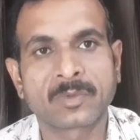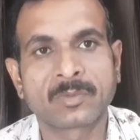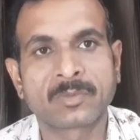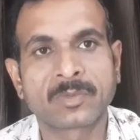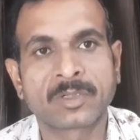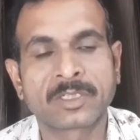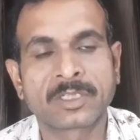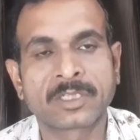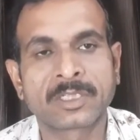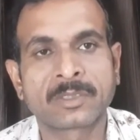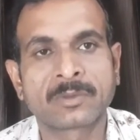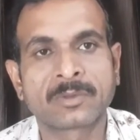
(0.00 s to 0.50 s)

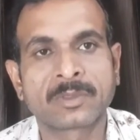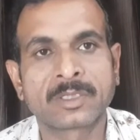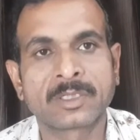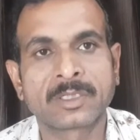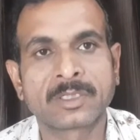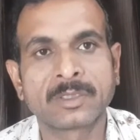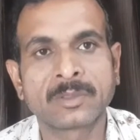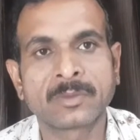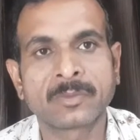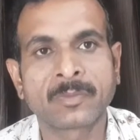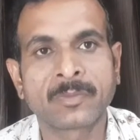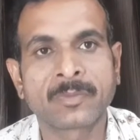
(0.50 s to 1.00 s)
बताया हुआ है
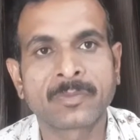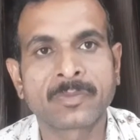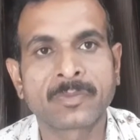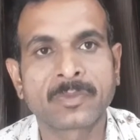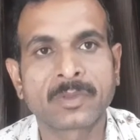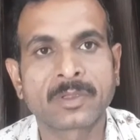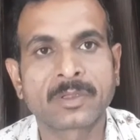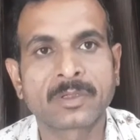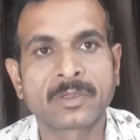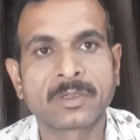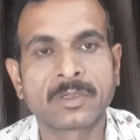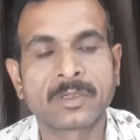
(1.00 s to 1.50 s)

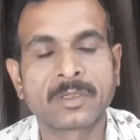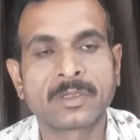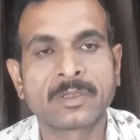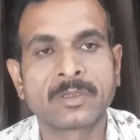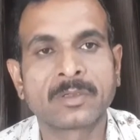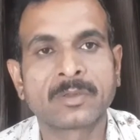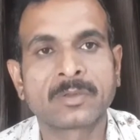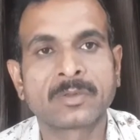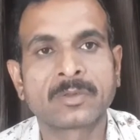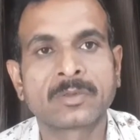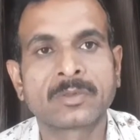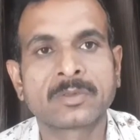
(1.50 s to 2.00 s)
कि
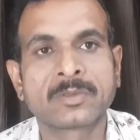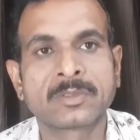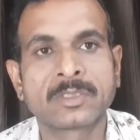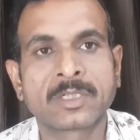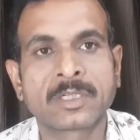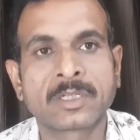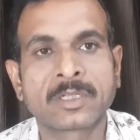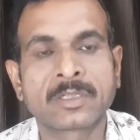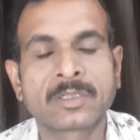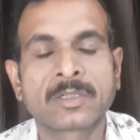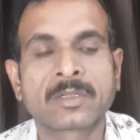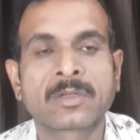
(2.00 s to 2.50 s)

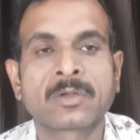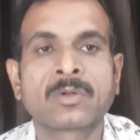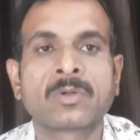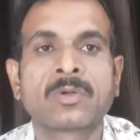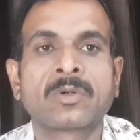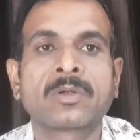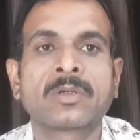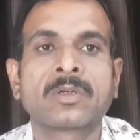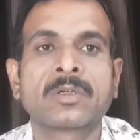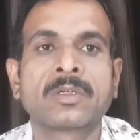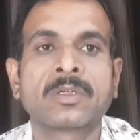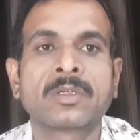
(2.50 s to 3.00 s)
ज़्यादातर
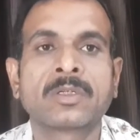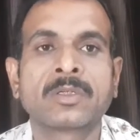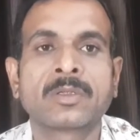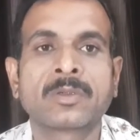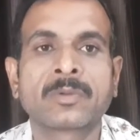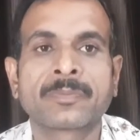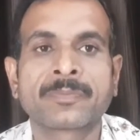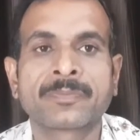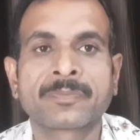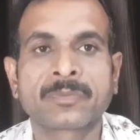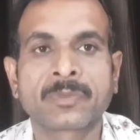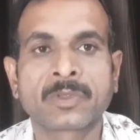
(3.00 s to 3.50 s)
लोग
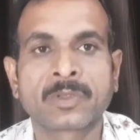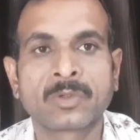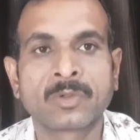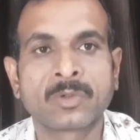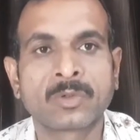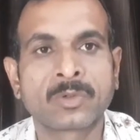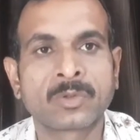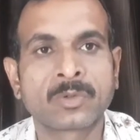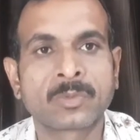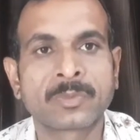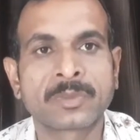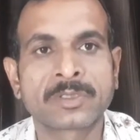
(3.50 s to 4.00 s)

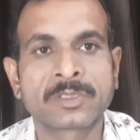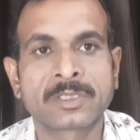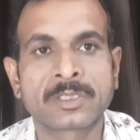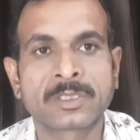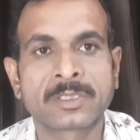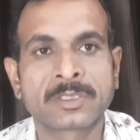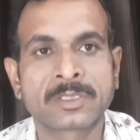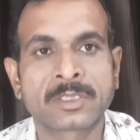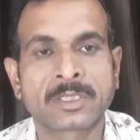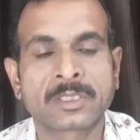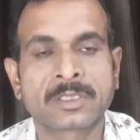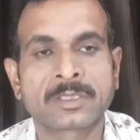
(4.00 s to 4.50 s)
यूट्यूब पे
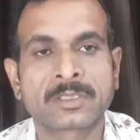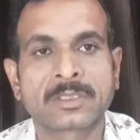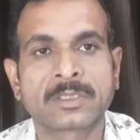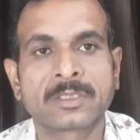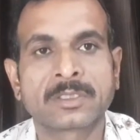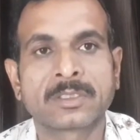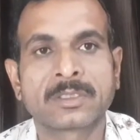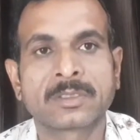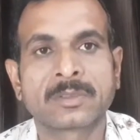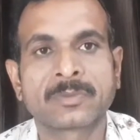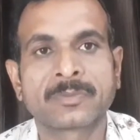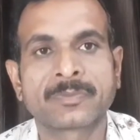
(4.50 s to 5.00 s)
सर्च करते
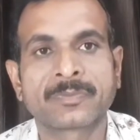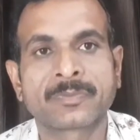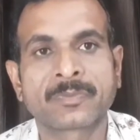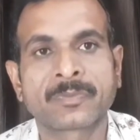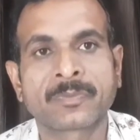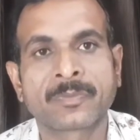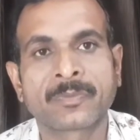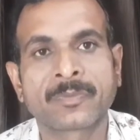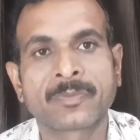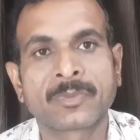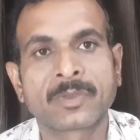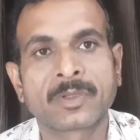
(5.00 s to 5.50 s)
हैं
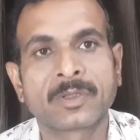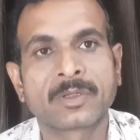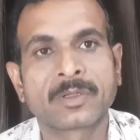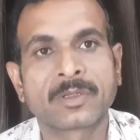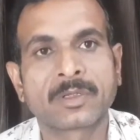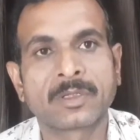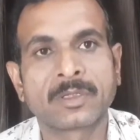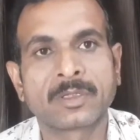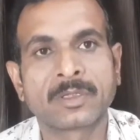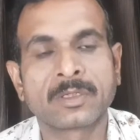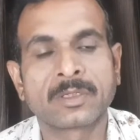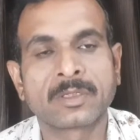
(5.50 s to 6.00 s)

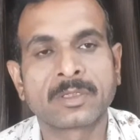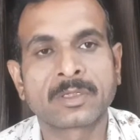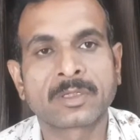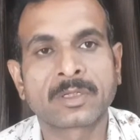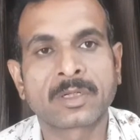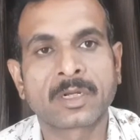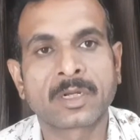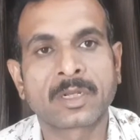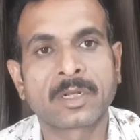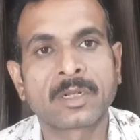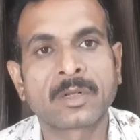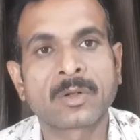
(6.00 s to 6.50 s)
कि
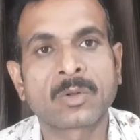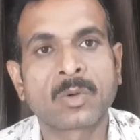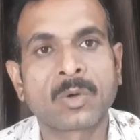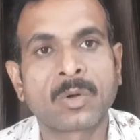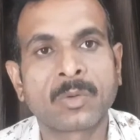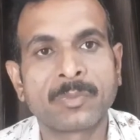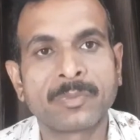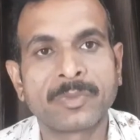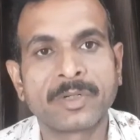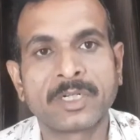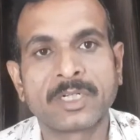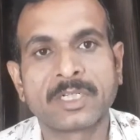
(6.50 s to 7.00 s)
कलर
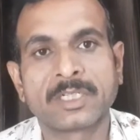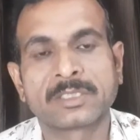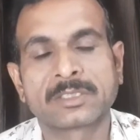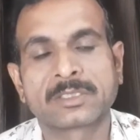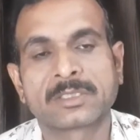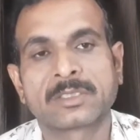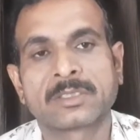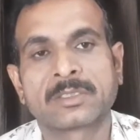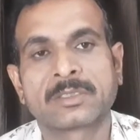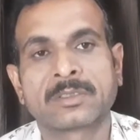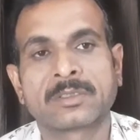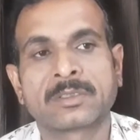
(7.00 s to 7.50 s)

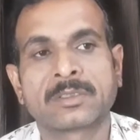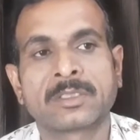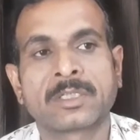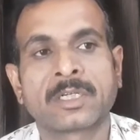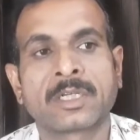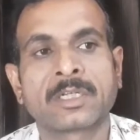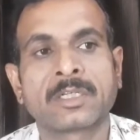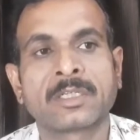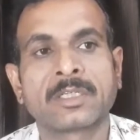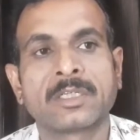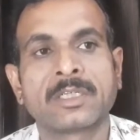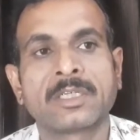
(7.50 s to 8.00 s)
कॉम्बिनेशन
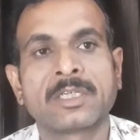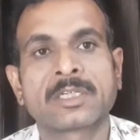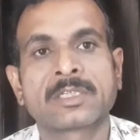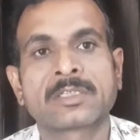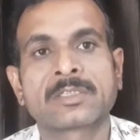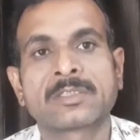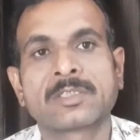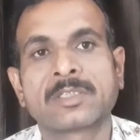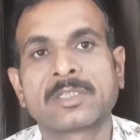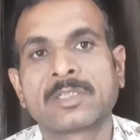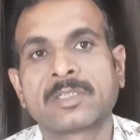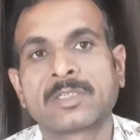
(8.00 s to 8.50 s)
यानी एक
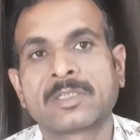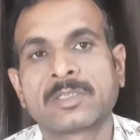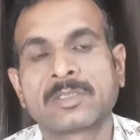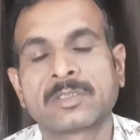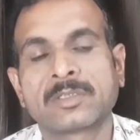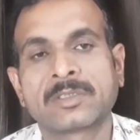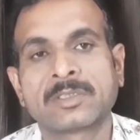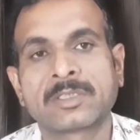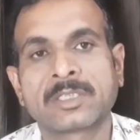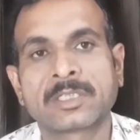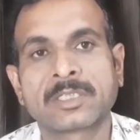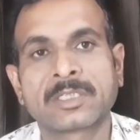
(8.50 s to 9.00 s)
से
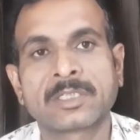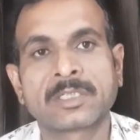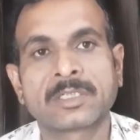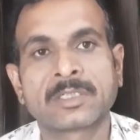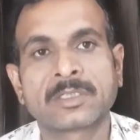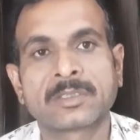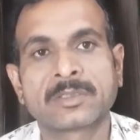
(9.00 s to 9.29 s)
ज़्यादा